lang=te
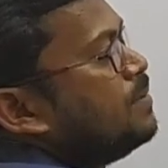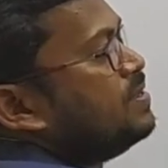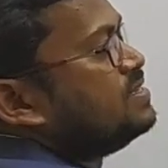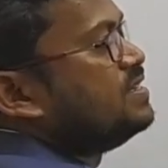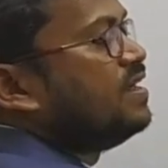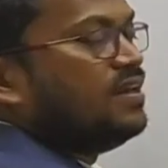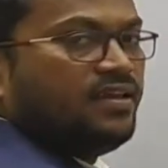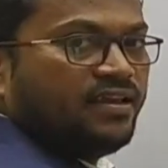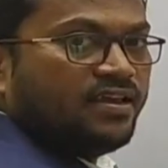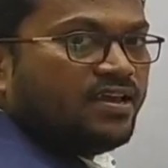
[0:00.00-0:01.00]
డబల్
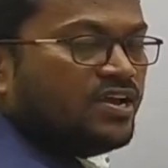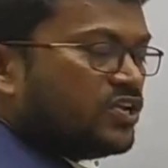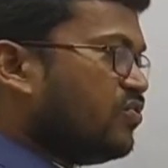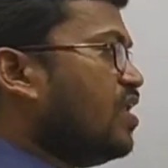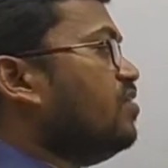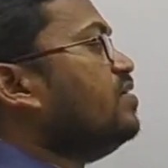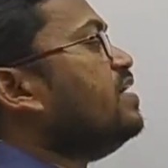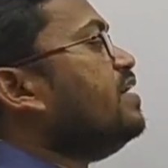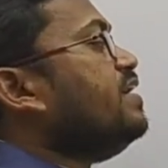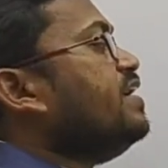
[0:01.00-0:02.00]
చేయాలి ట్వెల్వ్
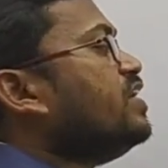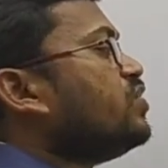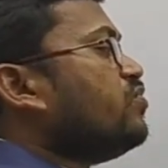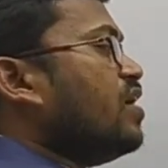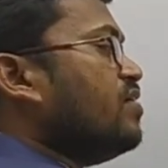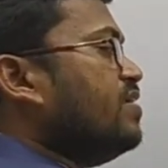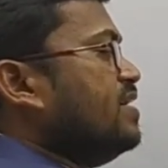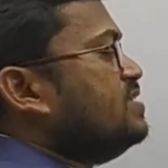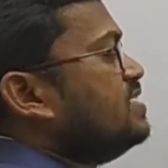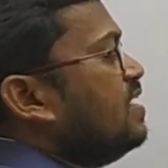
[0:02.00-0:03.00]
ఈ ట్వెల్వ్ని
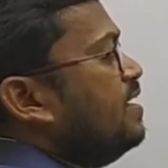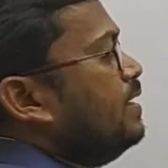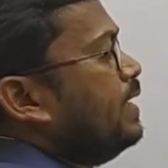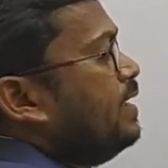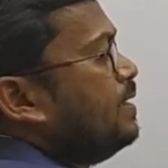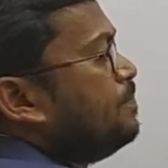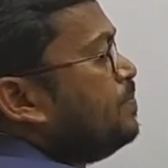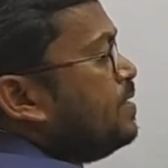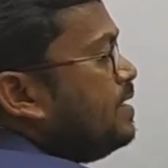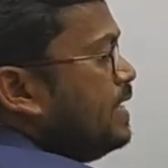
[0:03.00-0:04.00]
ఏం చేయాలంటే
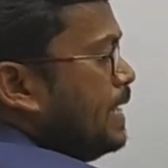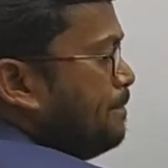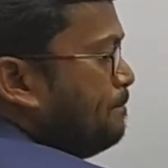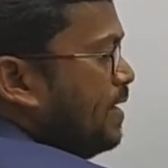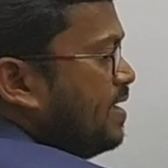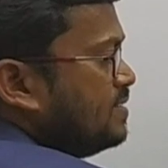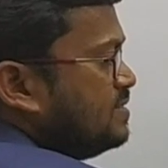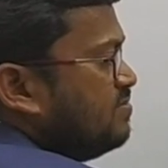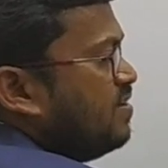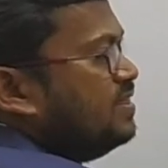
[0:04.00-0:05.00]
ఈ
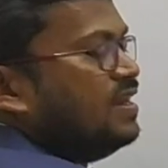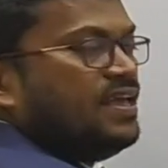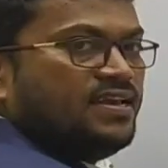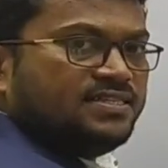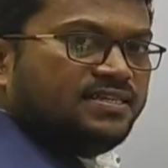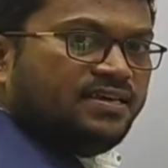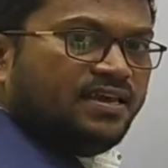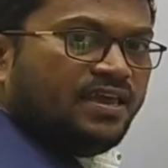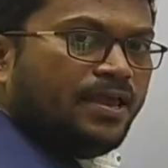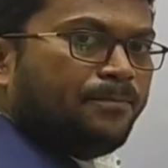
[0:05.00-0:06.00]
ప్లేస్ వదిలేసి
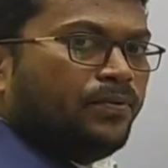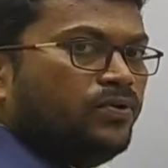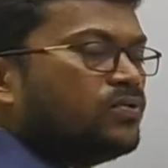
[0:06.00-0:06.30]
ఎప్పుడు